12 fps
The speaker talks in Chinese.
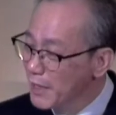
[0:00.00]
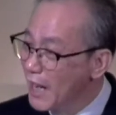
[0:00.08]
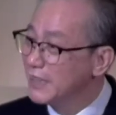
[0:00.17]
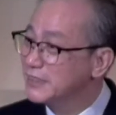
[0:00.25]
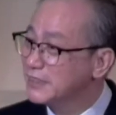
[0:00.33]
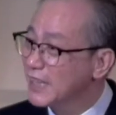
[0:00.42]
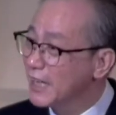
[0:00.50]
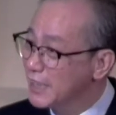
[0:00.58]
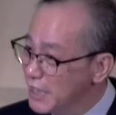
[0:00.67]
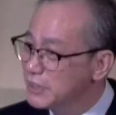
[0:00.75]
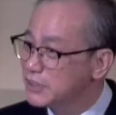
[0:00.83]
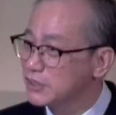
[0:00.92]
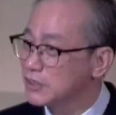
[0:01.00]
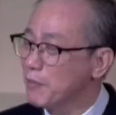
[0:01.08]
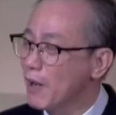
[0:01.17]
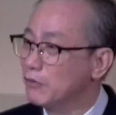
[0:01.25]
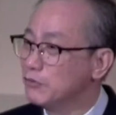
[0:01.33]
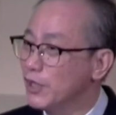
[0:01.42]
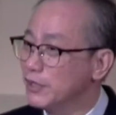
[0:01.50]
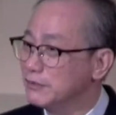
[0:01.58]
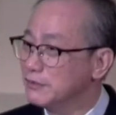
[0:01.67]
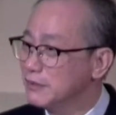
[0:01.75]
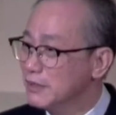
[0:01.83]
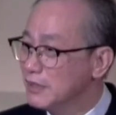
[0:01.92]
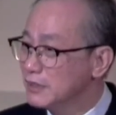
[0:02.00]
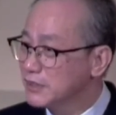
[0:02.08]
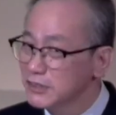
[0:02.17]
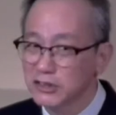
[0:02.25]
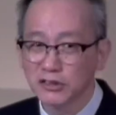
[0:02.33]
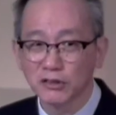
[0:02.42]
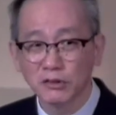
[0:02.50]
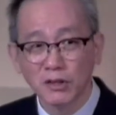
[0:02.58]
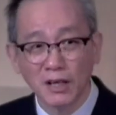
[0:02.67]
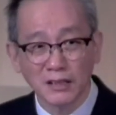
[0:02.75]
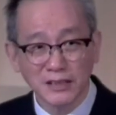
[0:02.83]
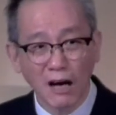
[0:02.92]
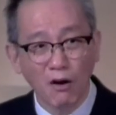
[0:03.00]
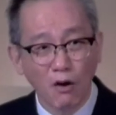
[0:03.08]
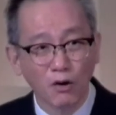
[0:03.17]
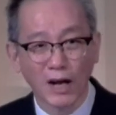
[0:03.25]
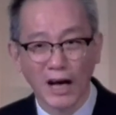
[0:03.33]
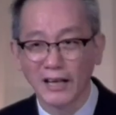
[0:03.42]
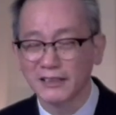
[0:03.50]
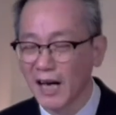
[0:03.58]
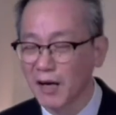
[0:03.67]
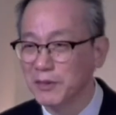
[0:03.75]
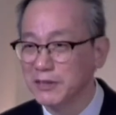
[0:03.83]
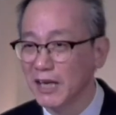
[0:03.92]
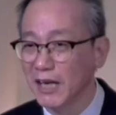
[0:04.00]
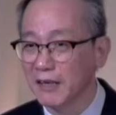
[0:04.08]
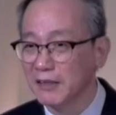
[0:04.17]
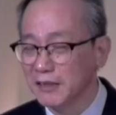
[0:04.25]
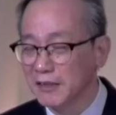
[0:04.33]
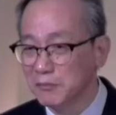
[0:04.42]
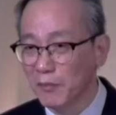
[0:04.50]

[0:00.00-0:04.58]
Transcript: 他们还在一直的抱怨，甚至都到后来，他们也。